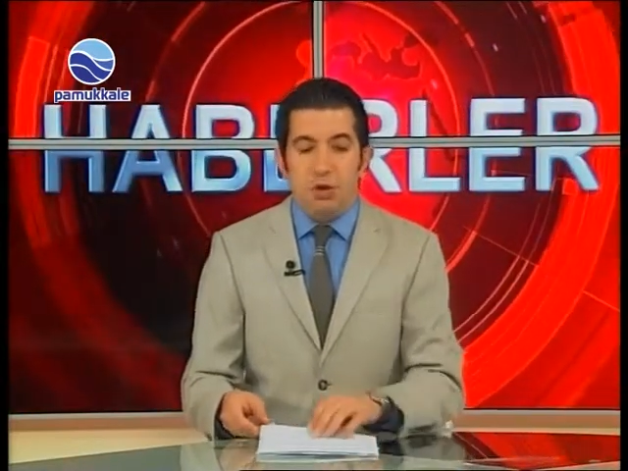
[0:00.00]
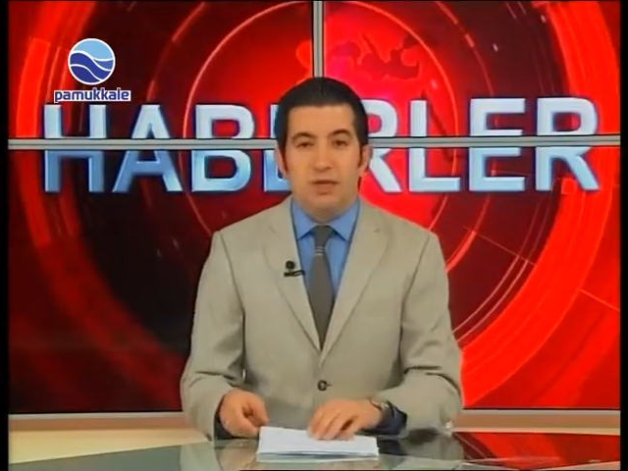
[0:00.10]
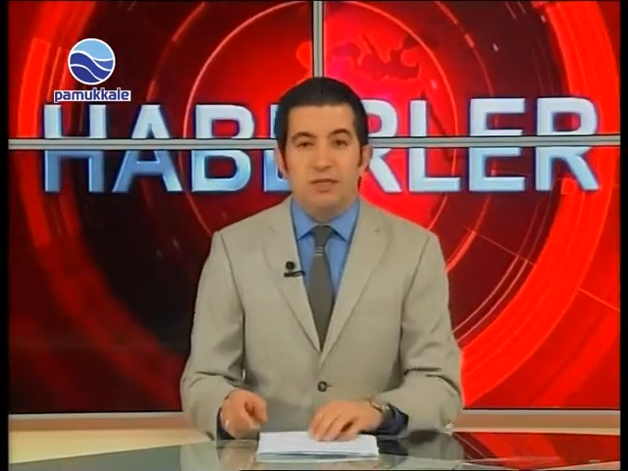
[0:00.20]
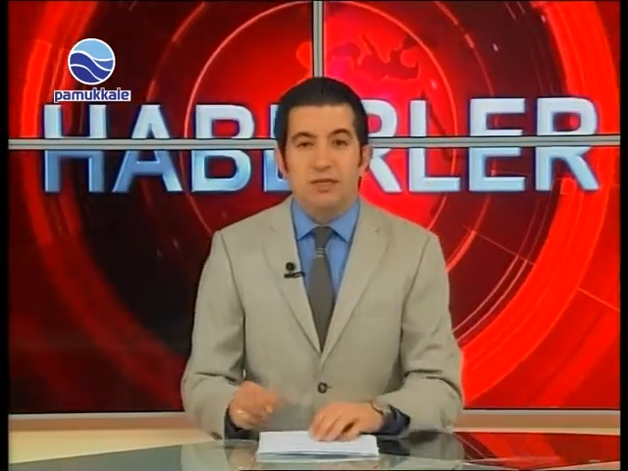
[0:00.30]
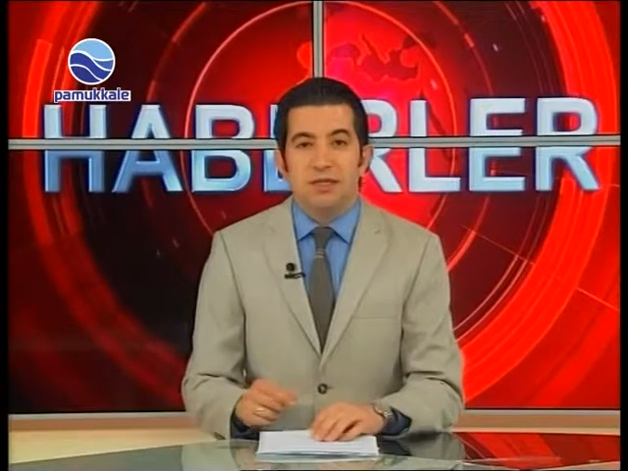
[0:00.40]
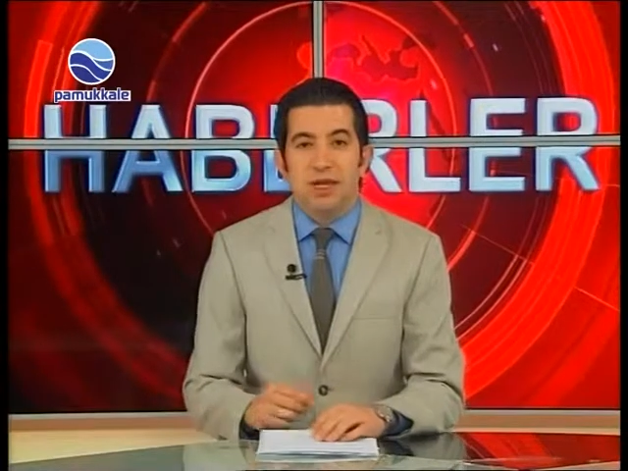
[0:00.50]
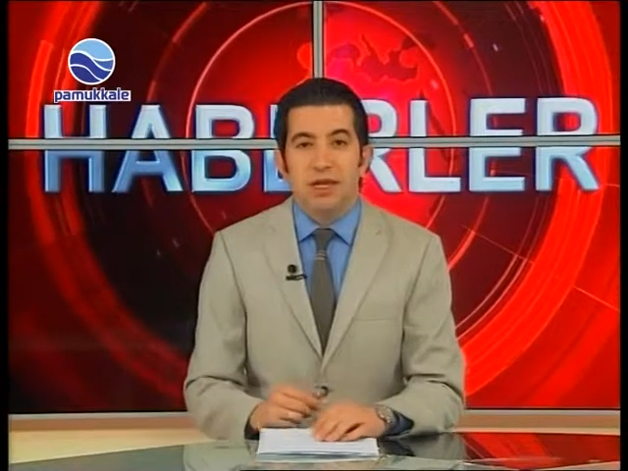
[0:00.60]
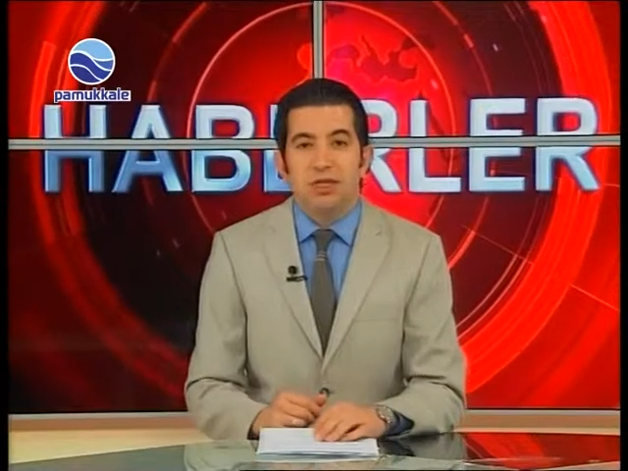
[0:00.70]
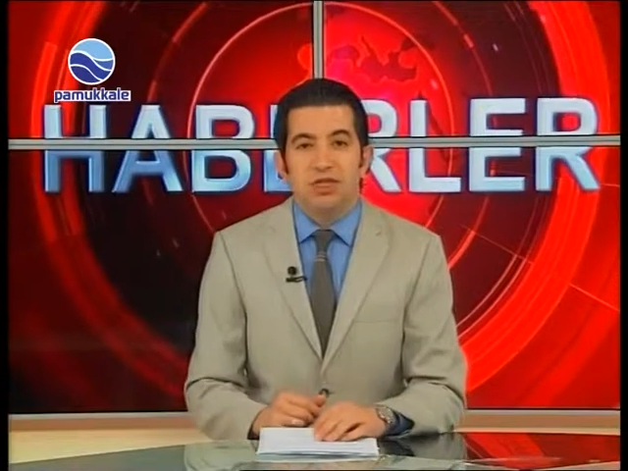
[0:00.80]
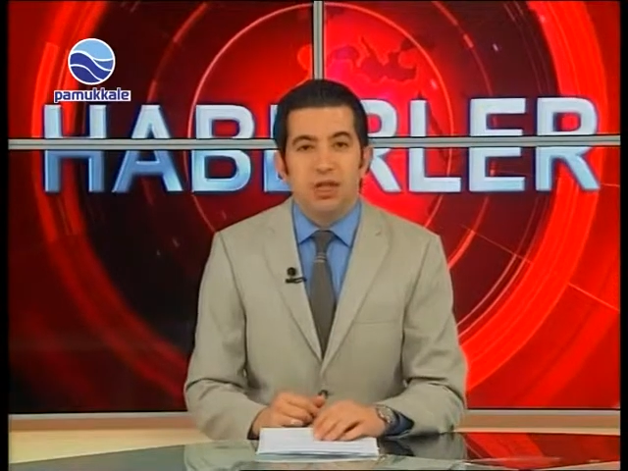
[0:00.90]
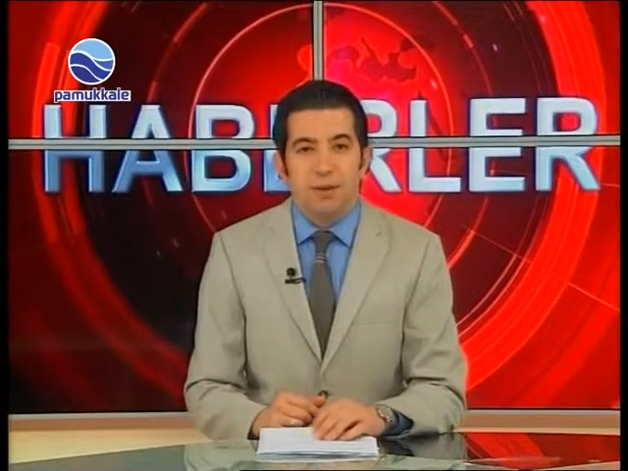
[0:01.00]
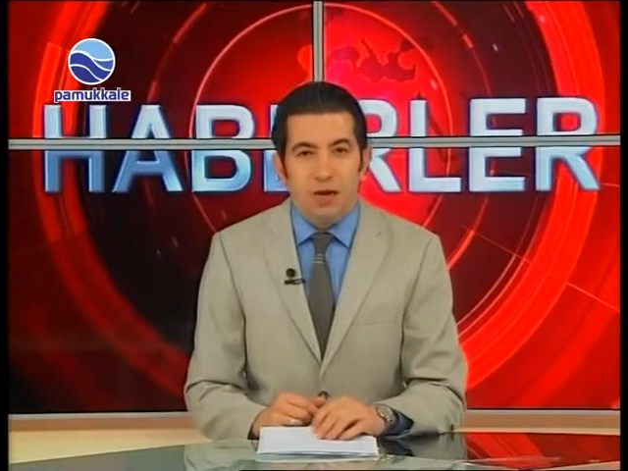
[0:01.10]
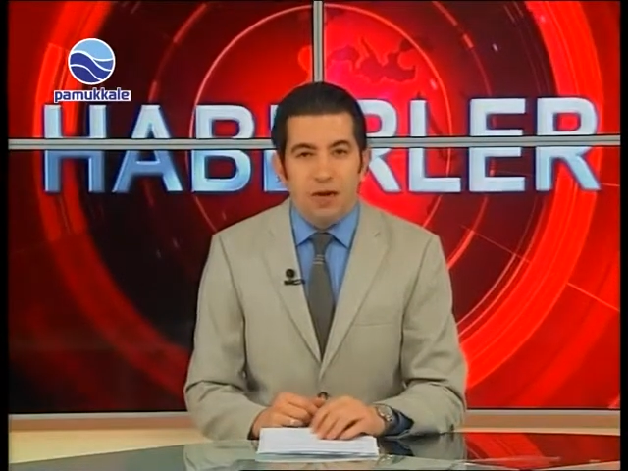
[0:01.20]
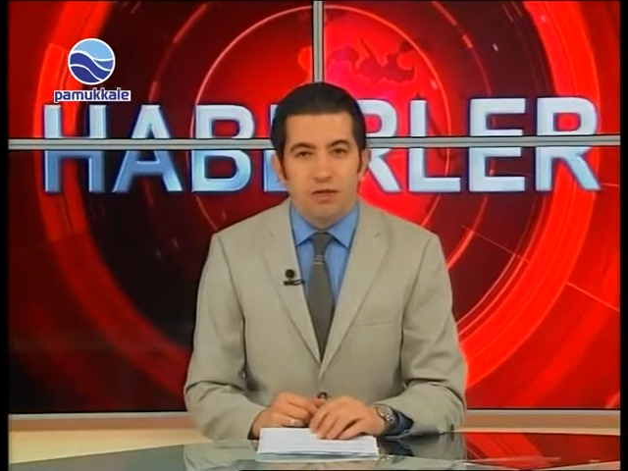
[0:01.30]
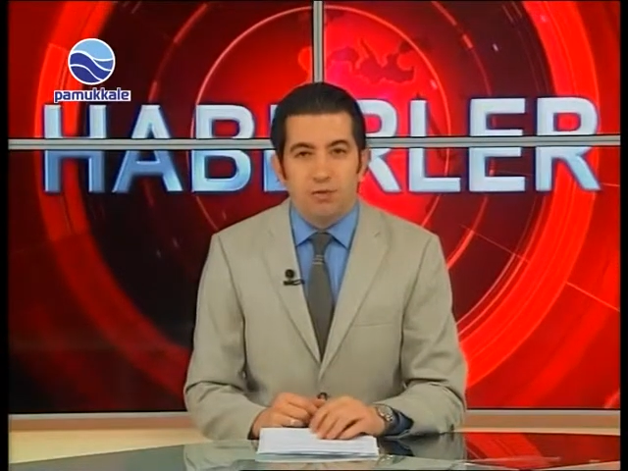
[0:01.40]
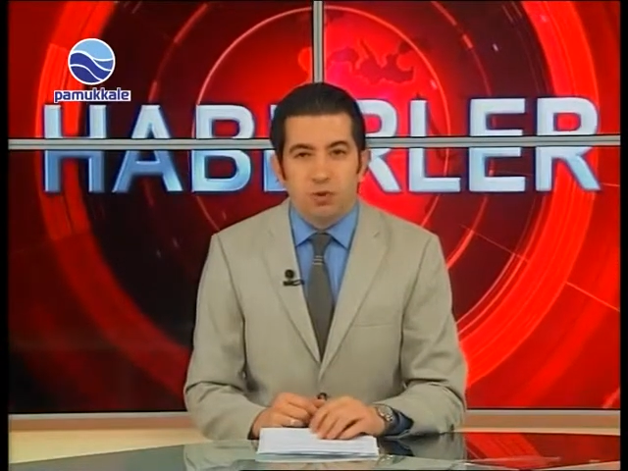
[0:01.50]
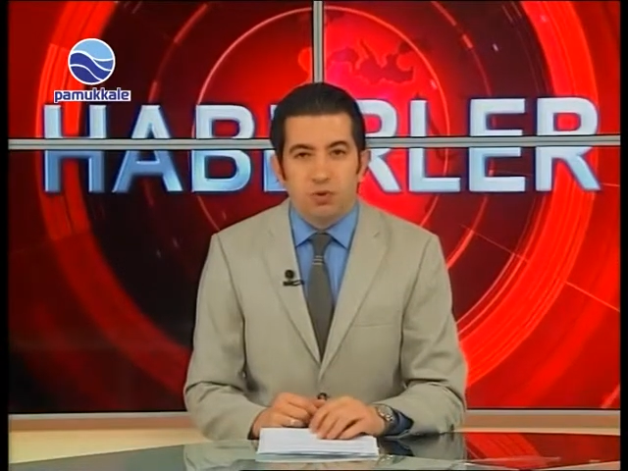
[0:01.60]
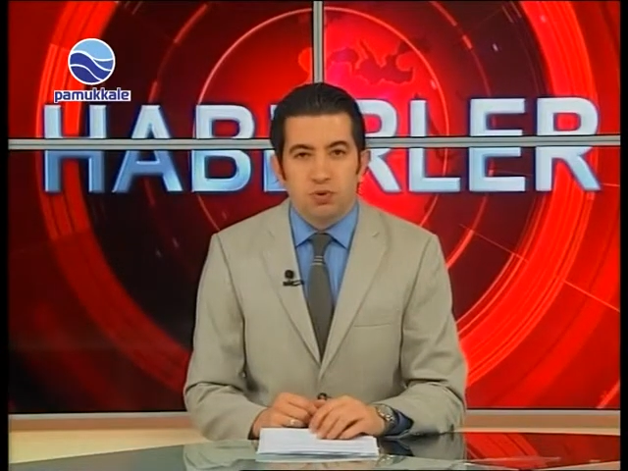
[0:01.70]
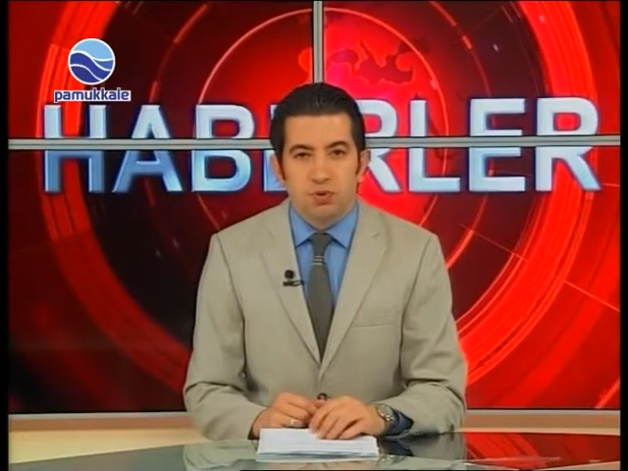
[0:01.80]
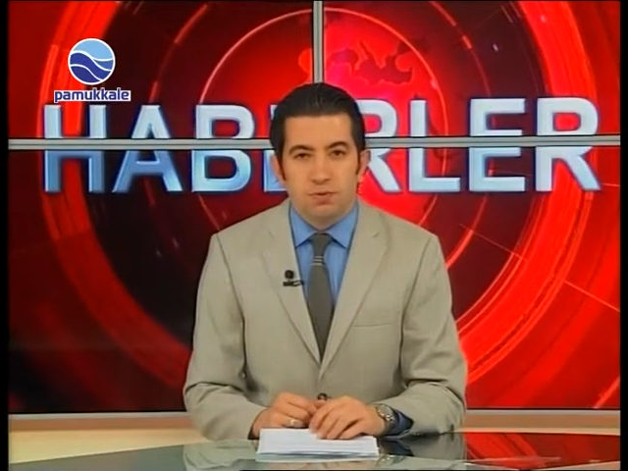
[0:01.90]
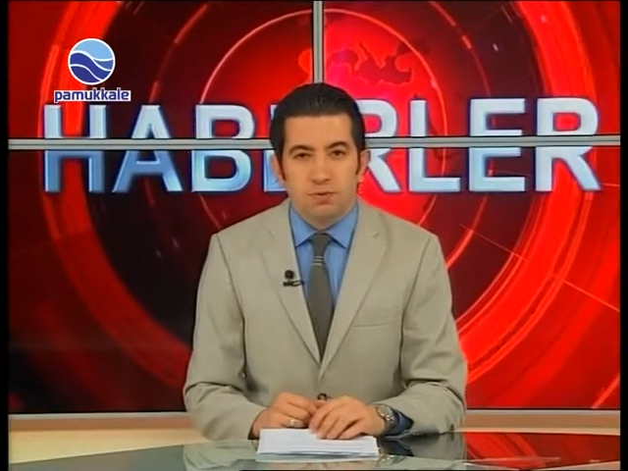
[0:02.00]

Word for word: Bölgesi'nde incelemelerde bulundu.